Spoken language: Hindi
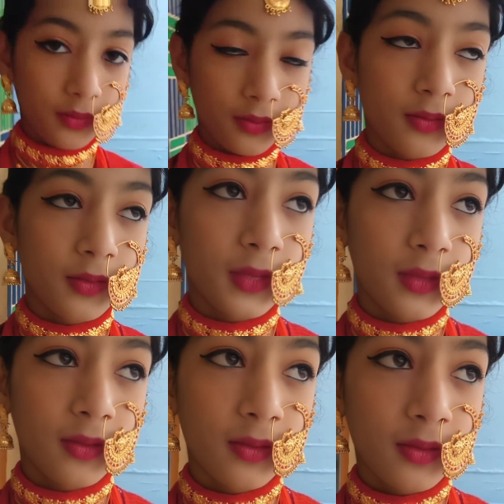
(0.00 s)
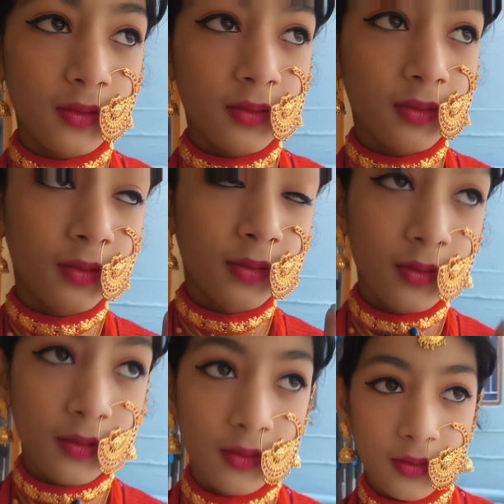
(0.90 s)
गुलाबंद ये है
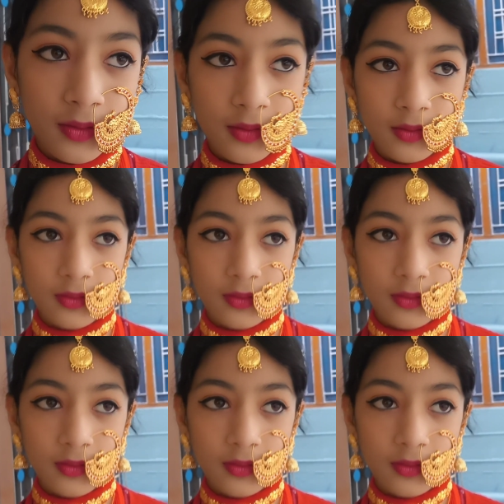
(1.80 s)
पहाड़ी नथ